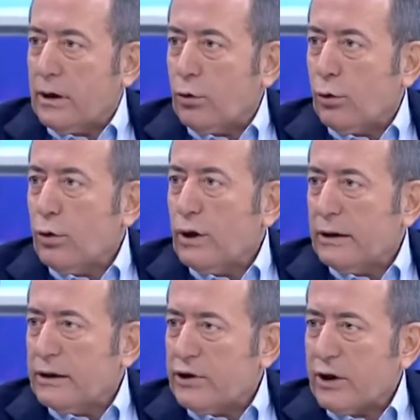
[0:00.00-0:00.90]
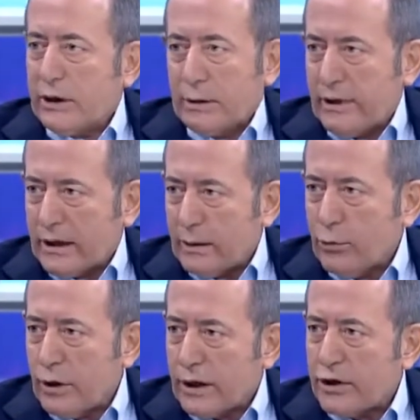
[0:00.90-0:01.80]
oyu alır şeklinde bir
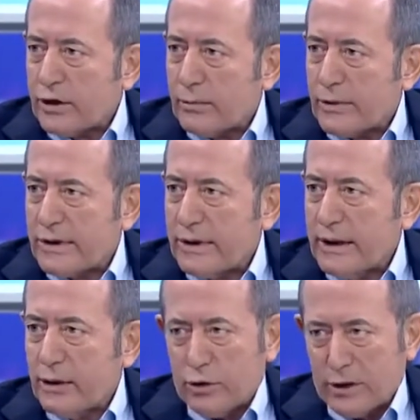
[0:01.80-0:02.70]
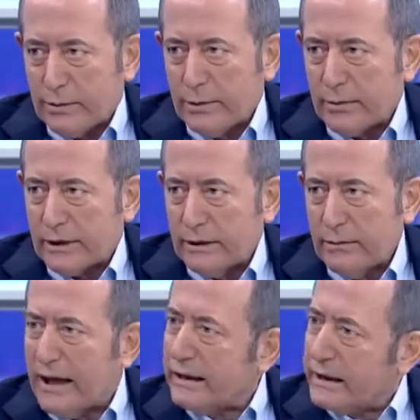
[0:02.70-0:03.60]
kamuoyu araştırması da henüz yapılmadı.
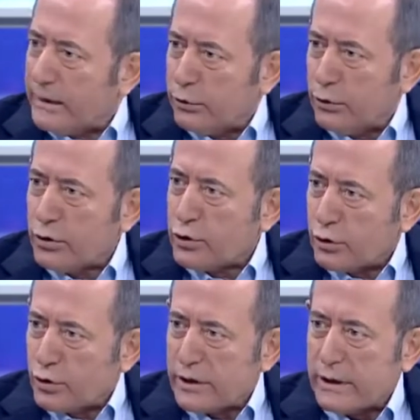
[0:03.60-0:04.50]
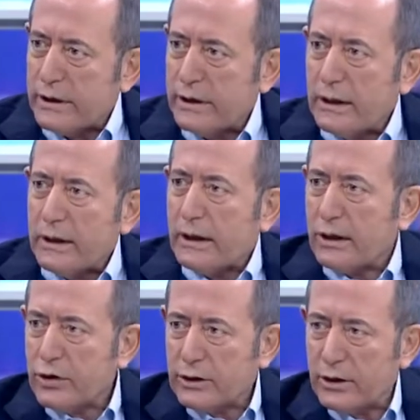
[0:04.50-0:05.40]
Belki yapılıyor sonuçları
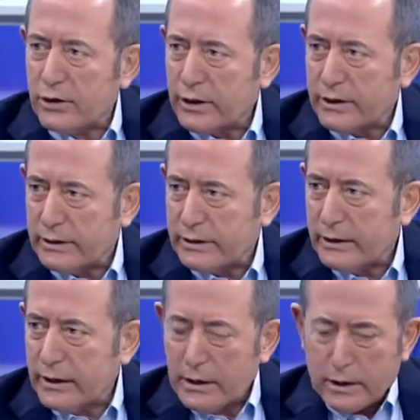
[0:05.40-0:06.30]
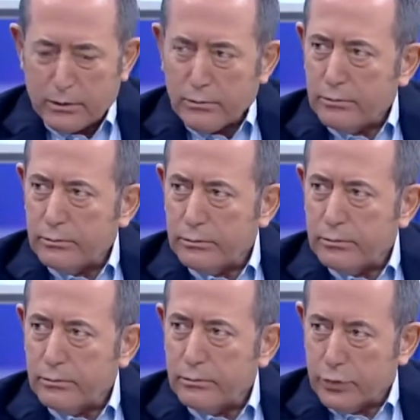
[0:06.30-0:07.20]
açıklanacaktır. Peki
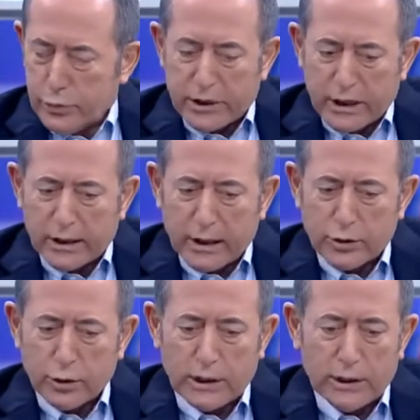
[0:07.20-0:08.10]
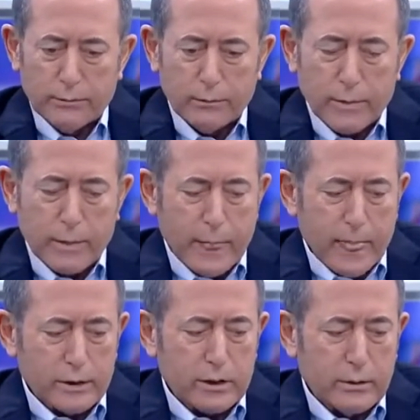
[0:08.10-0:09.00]
siz bir şey söyleyeceksiniz. Bir şey daha söyleyeyim. Buyurun. Şimdi